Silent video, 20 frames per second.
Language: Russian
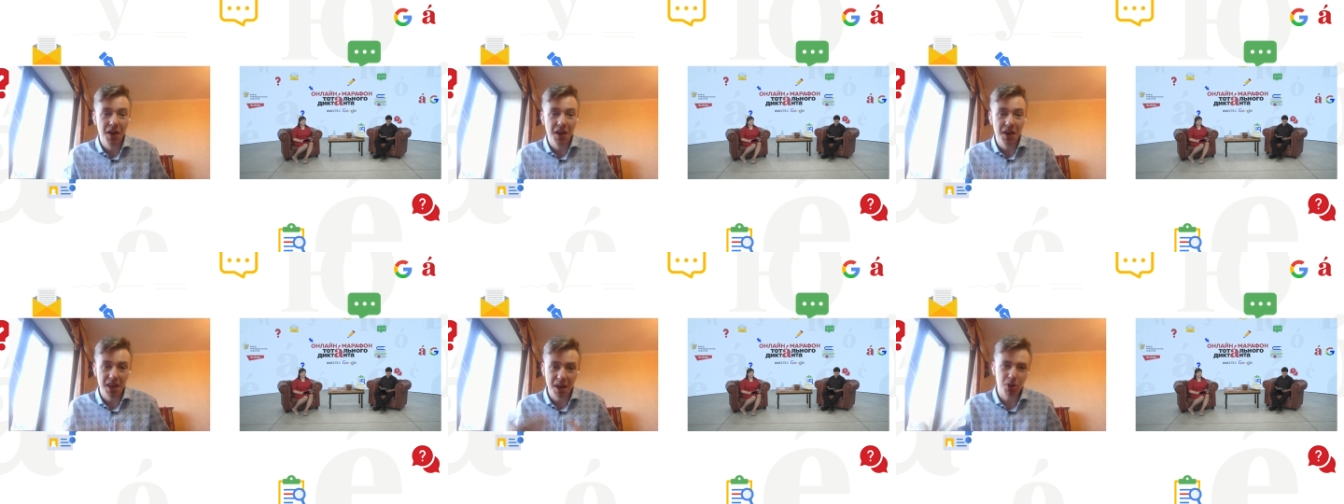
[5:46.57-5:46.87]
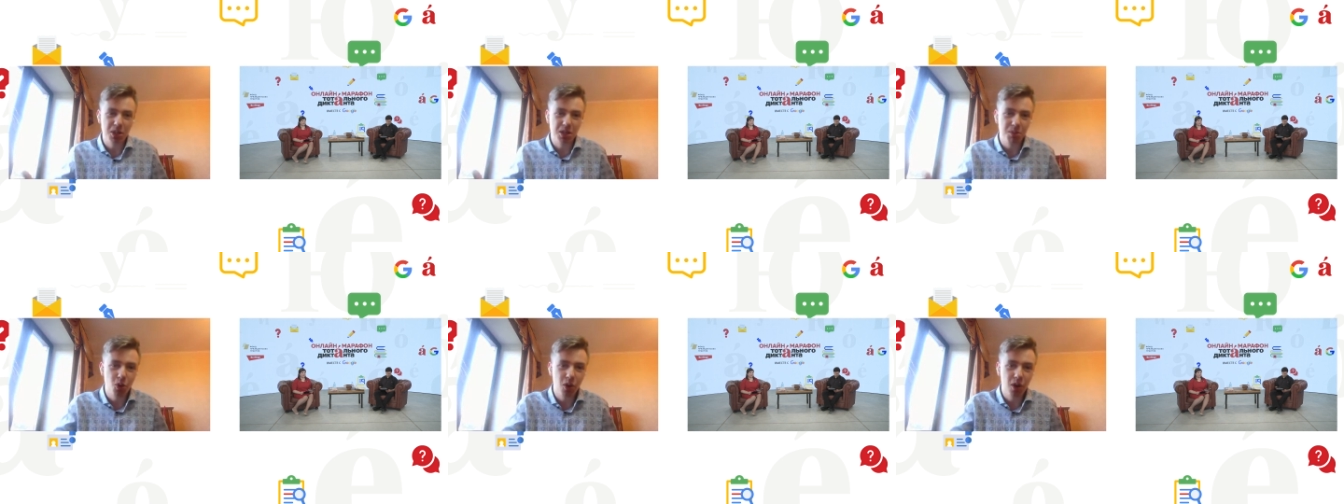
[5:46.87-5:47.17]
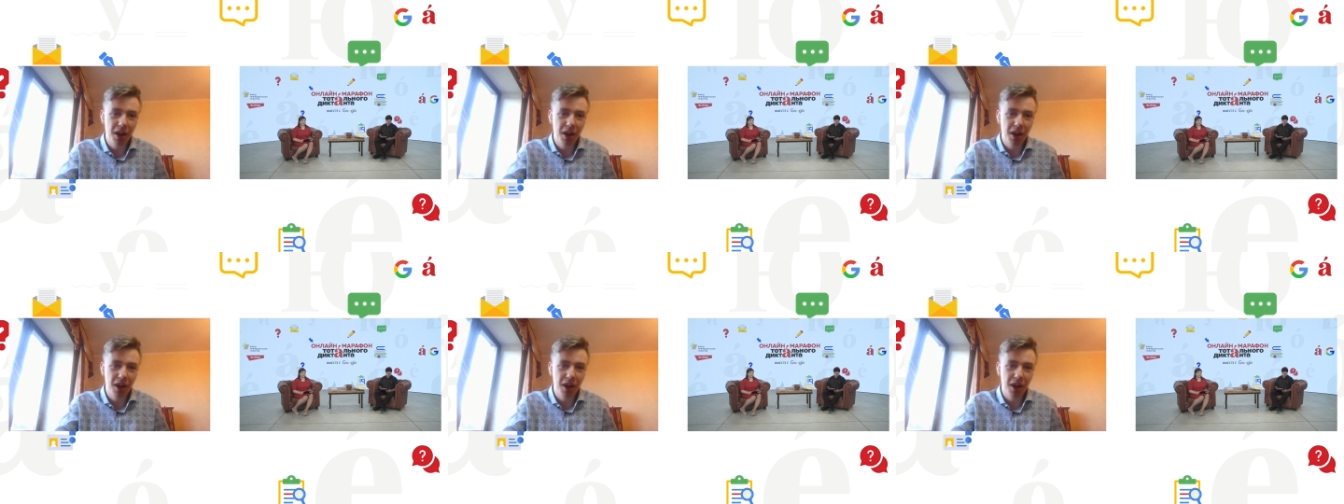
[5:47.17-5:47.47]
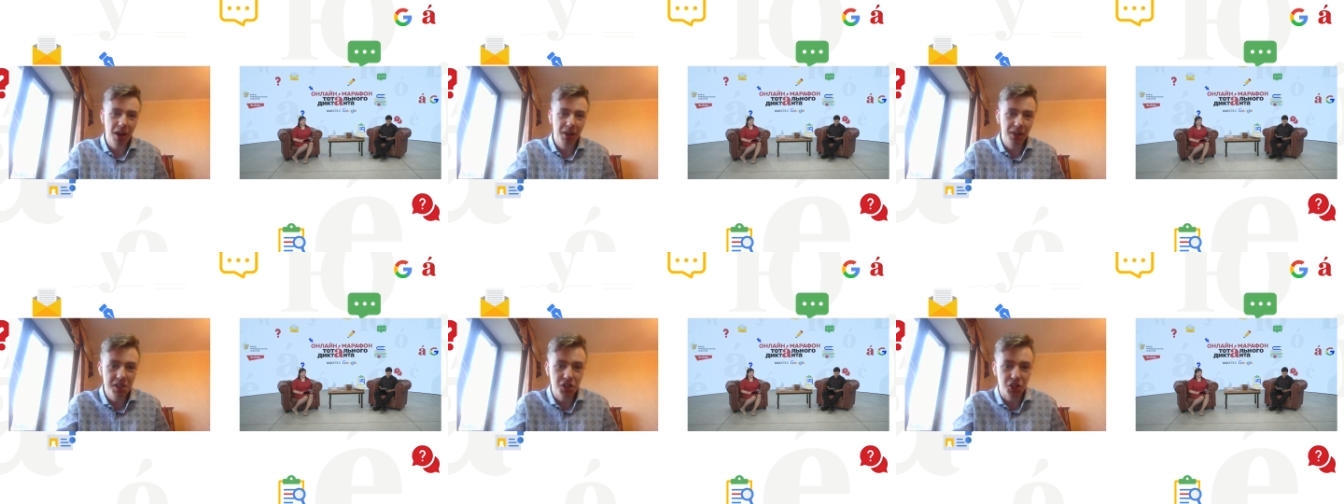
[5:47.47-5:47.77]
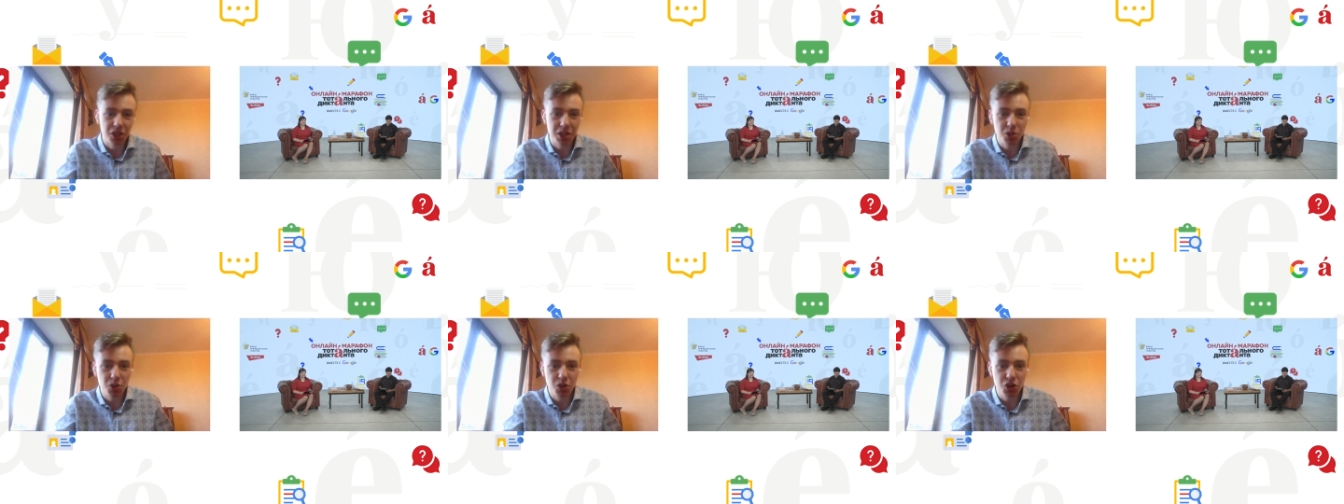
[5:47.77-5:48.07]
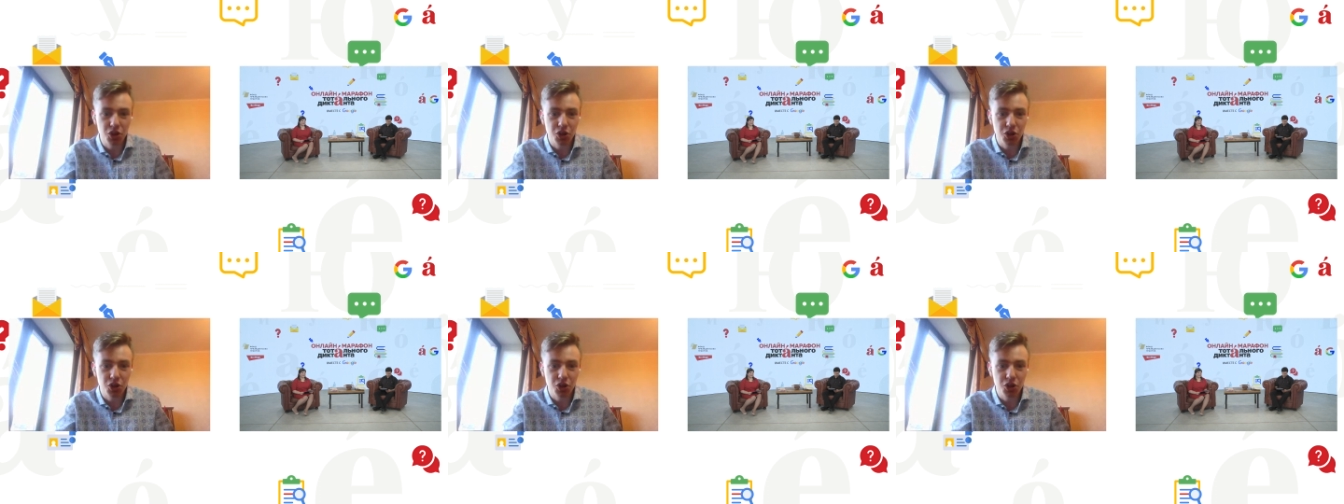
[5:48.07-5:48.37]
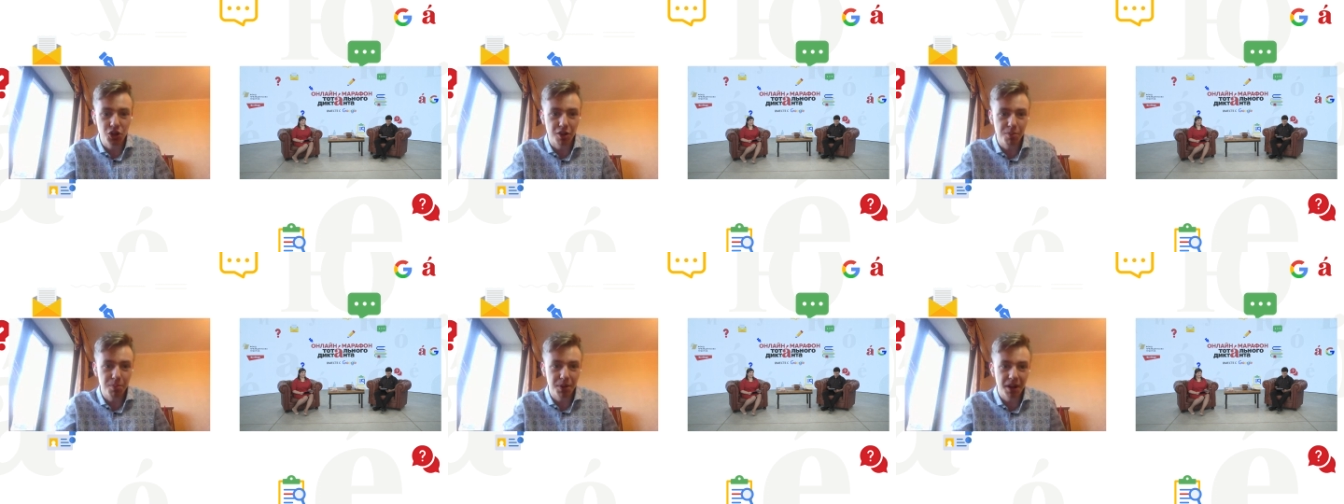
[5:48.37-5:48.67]
Я просто много англоязычных
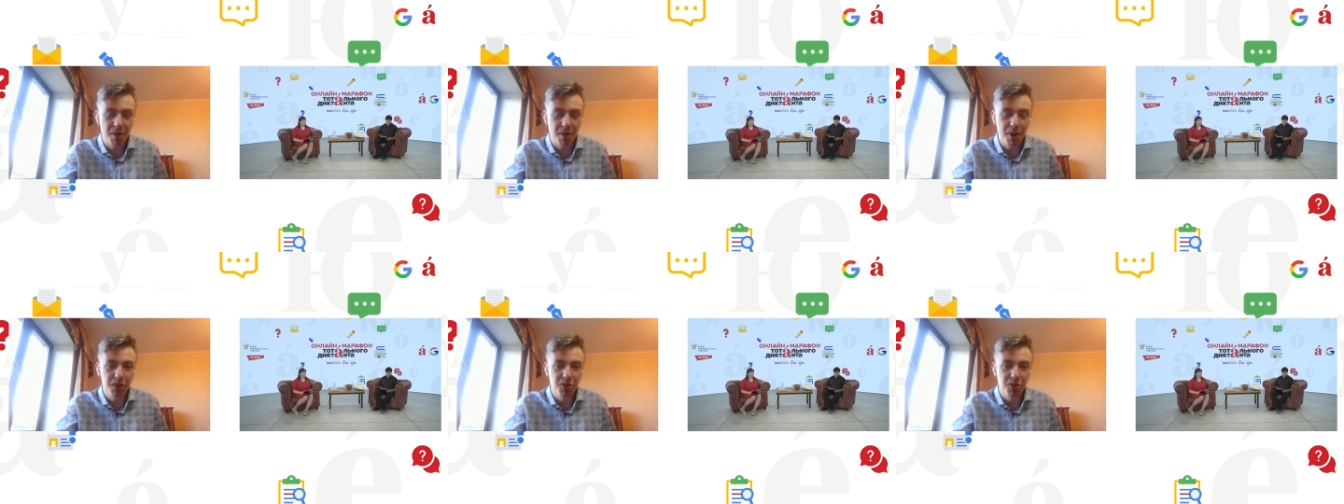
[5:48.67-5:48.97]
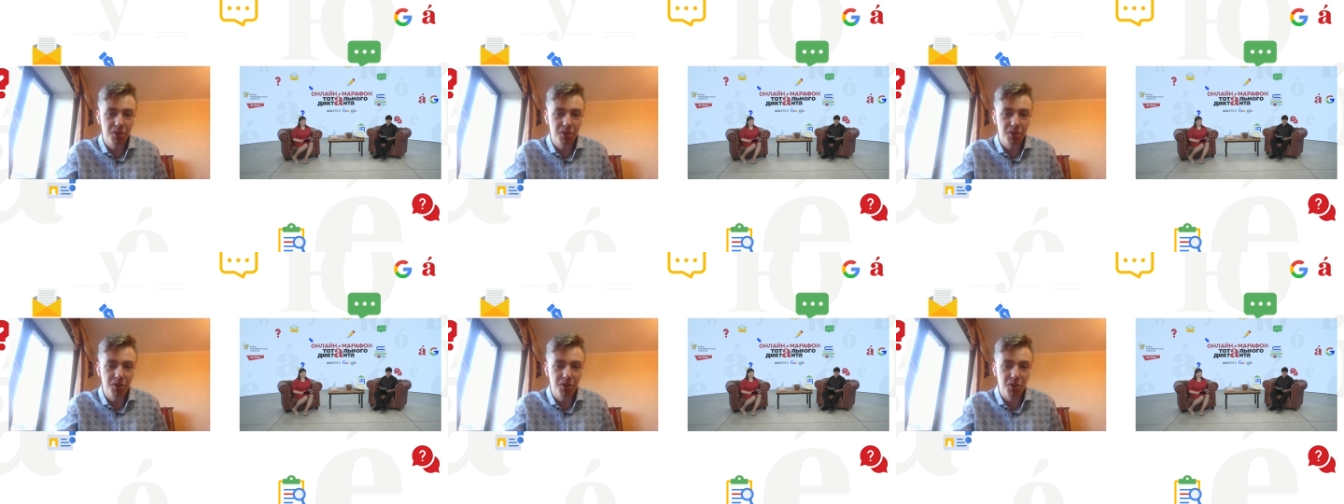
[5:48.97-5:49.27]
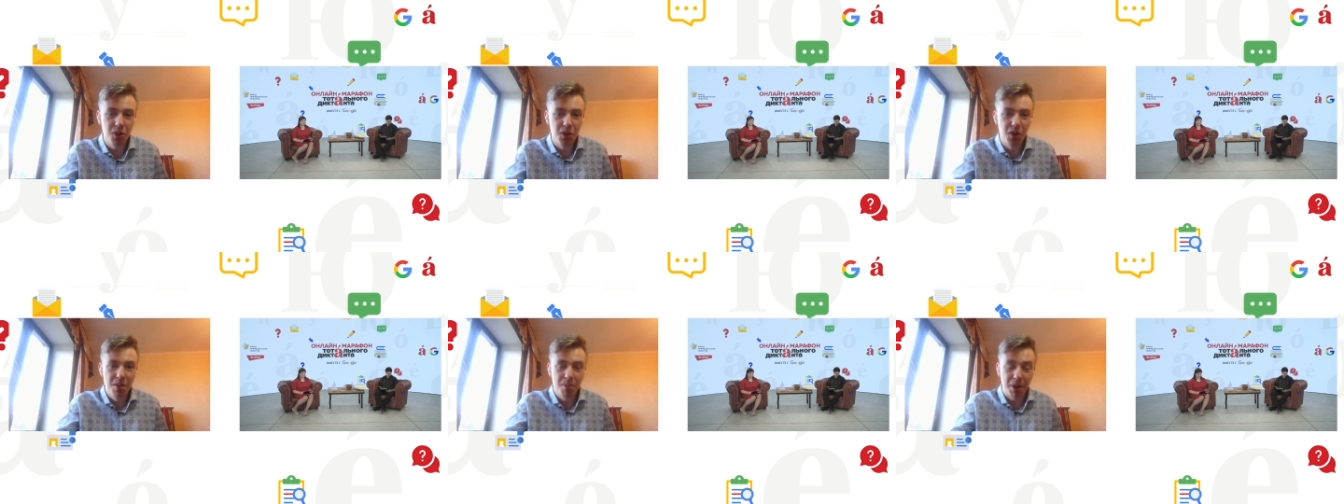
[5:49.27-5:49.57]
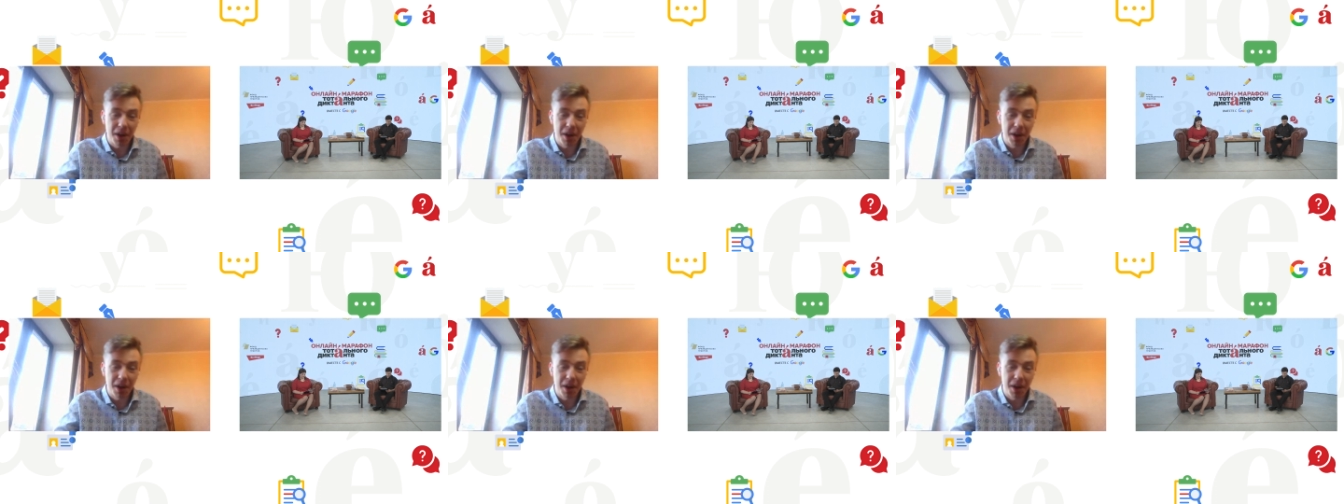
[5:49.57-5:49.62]
источников перерабатываю,